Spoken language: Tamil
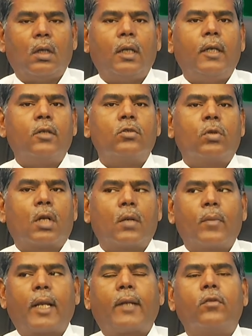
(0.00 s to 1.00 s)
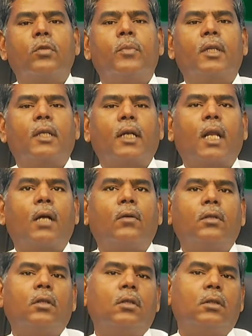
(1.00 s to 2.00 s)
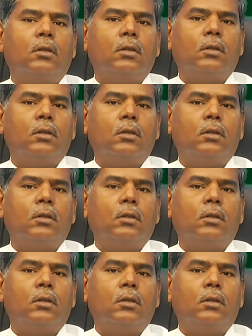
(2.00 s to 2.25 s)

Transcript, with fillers: நீங்கள் சொல்கிற மாதிரி வந்து பார்த்திங்கன்னா வந்துட்டு